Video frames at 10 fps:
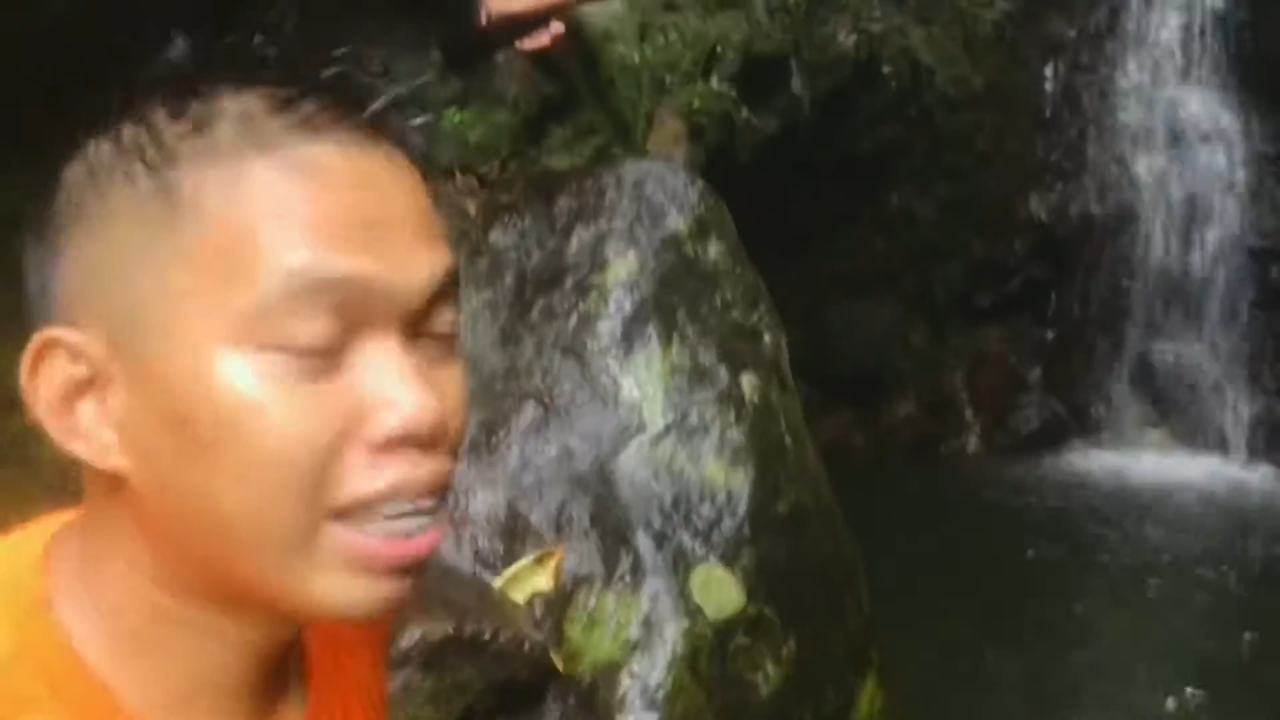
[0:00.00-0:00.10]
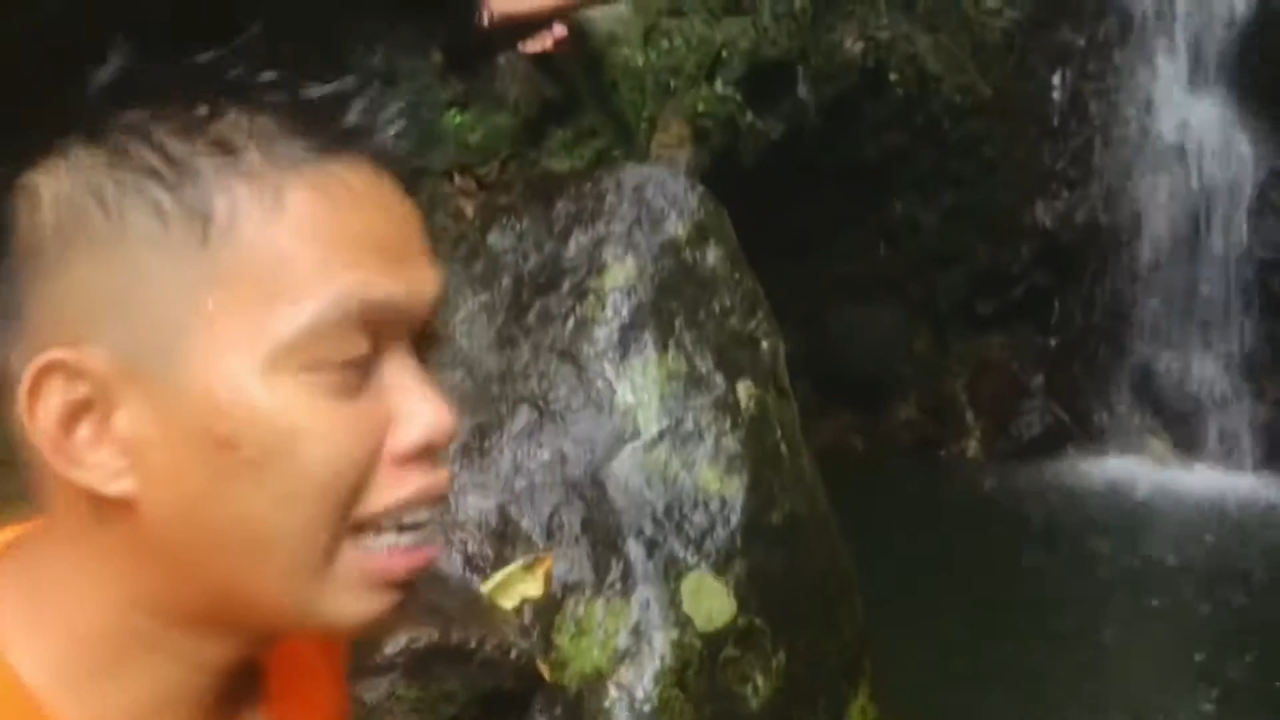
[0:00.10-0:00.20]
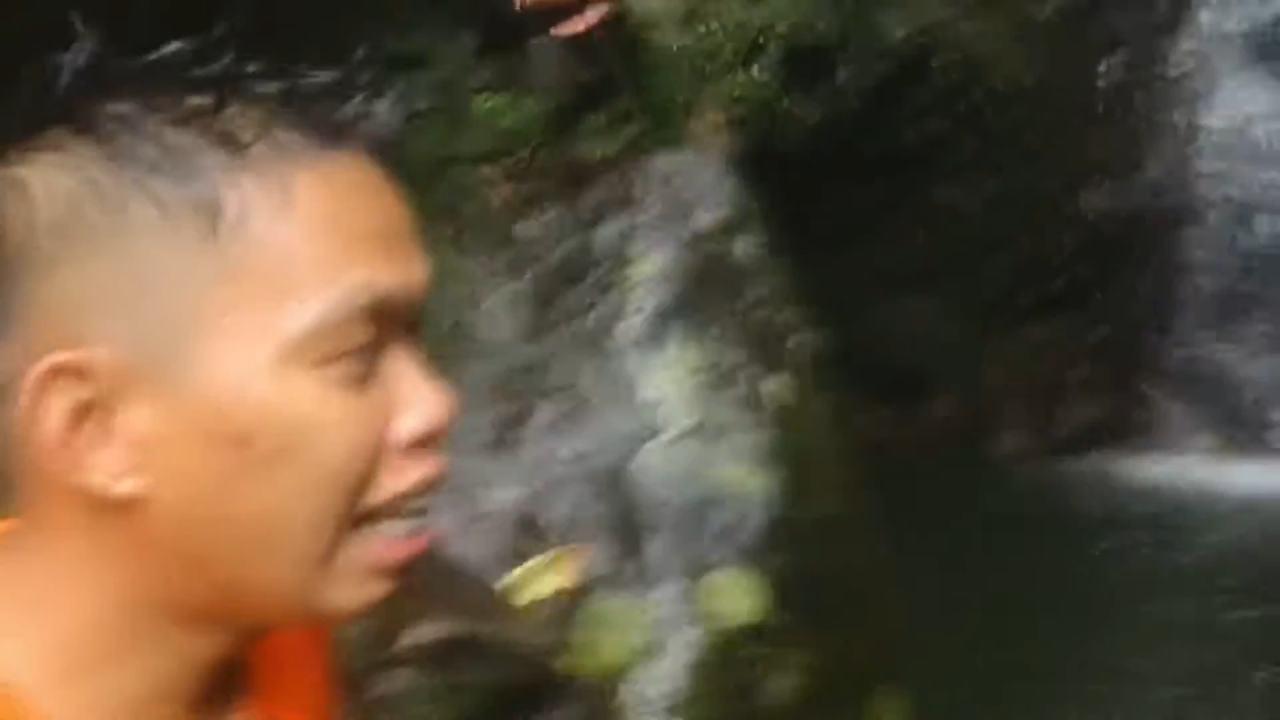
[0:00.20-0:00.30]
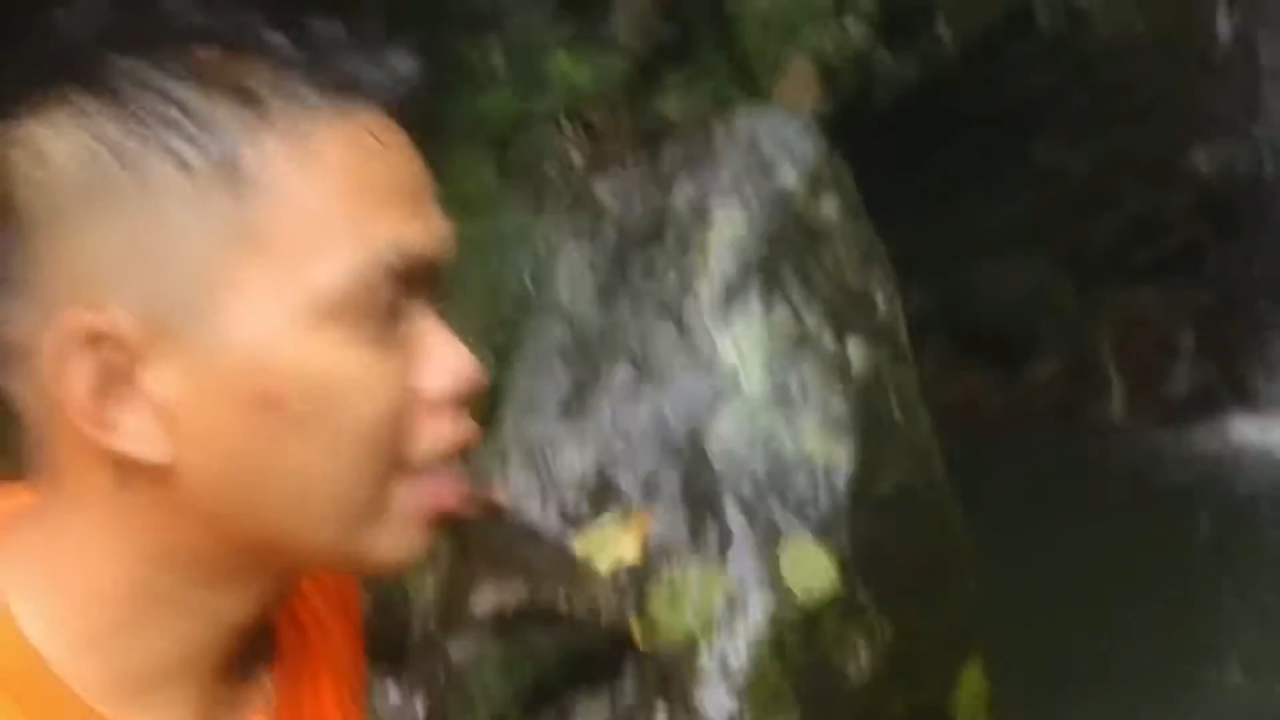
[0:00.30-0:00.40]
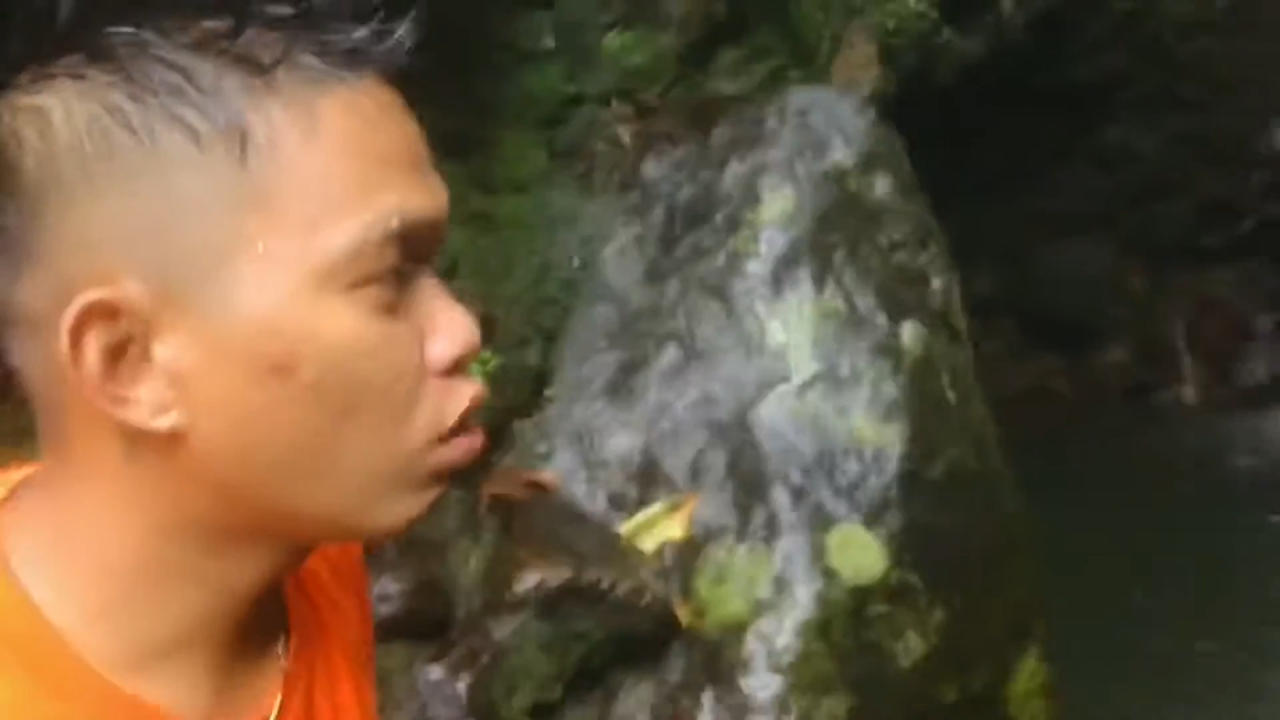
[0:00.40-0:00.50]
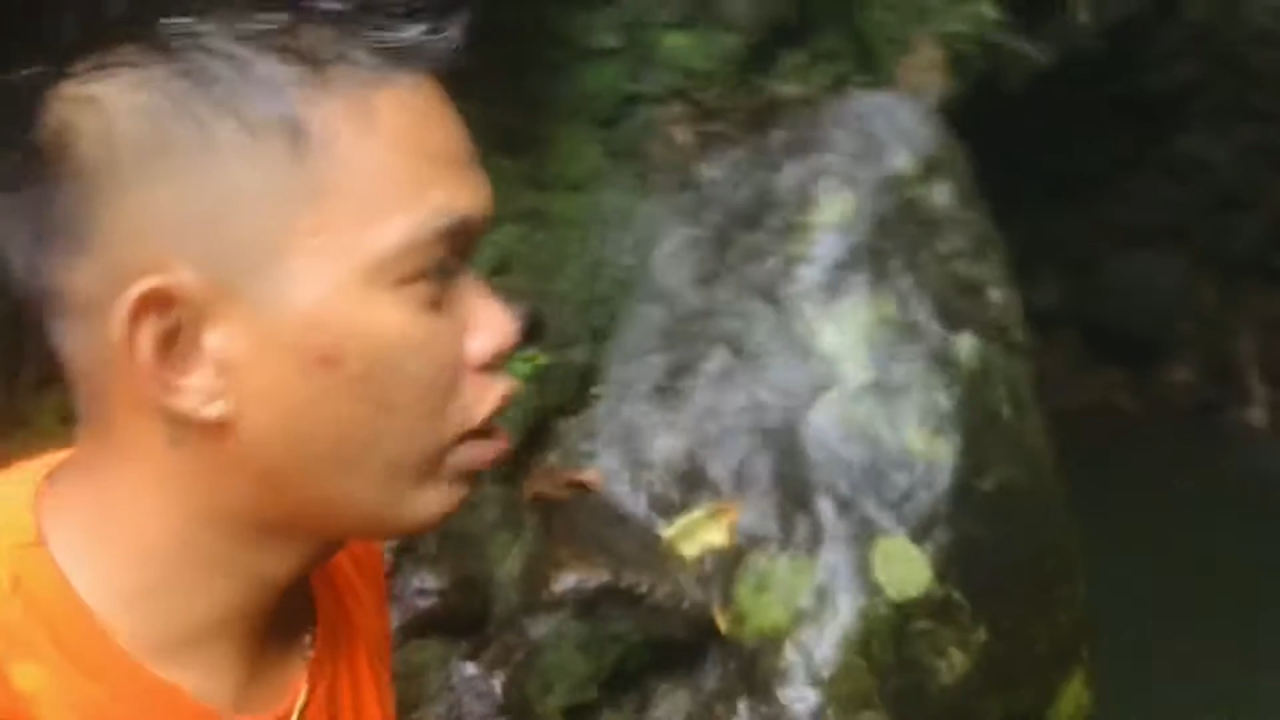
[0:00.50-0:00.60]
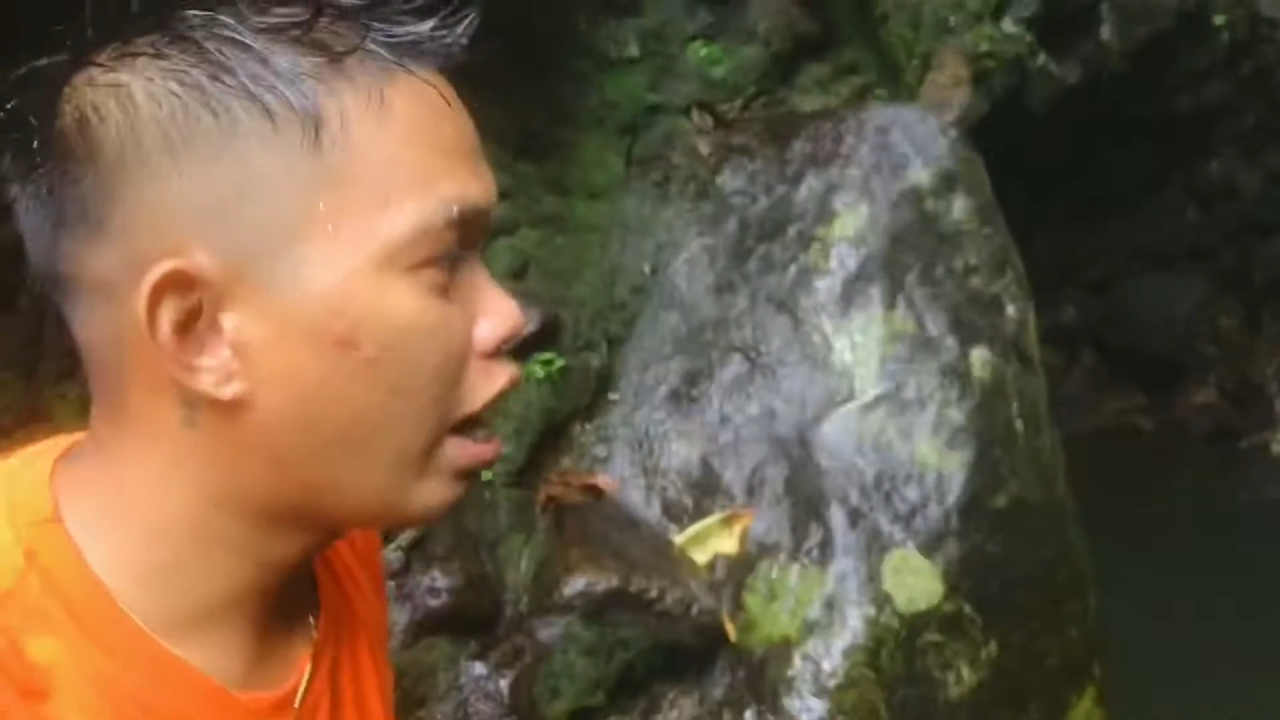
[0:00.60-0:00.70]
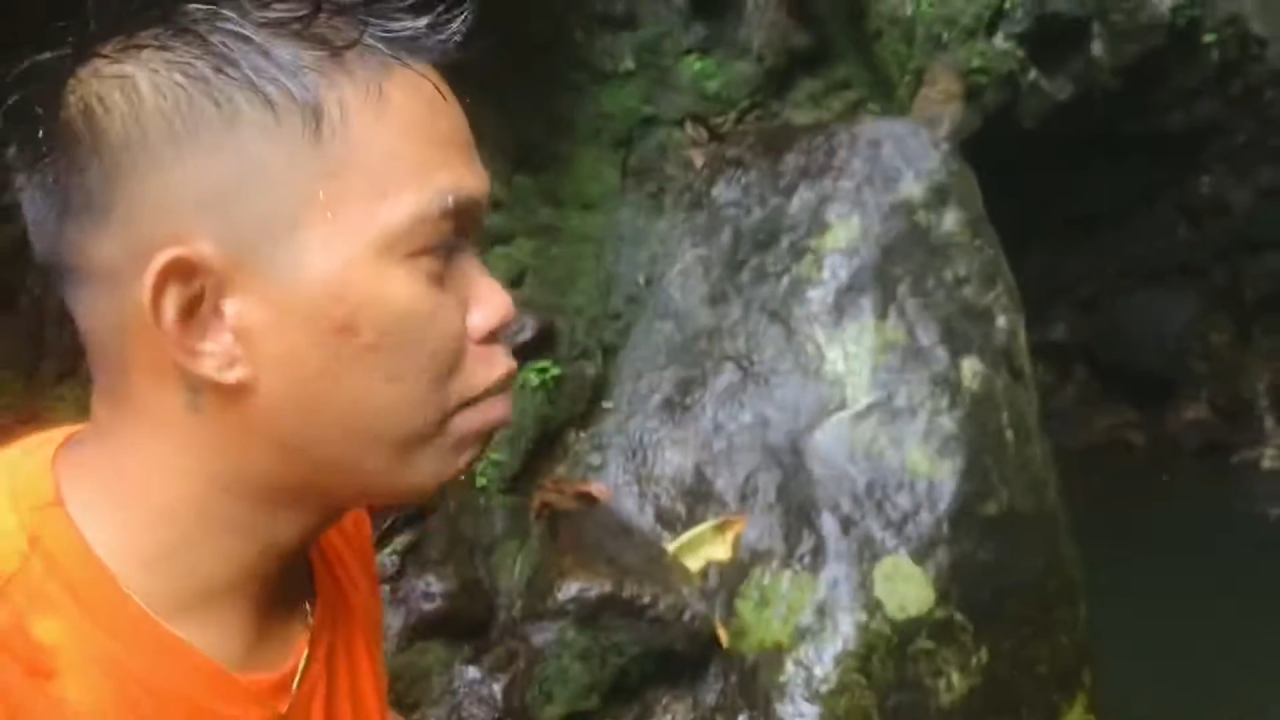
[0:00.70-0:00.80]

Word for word: lang to na